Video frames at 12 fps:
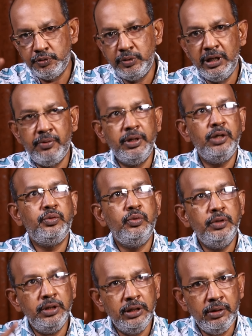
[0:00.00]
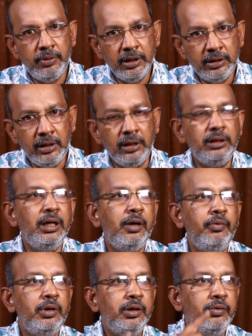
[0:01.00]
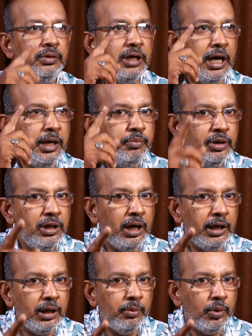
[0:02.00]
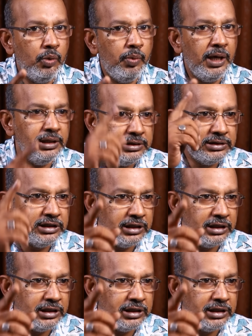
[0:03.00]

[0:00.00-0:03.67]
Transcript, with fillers: சூர்யாவுடைய டூடி நிறுவனத்திலிருந்து அவருக்கு வந்து ஐம்பதாயிரம் ரூபாய்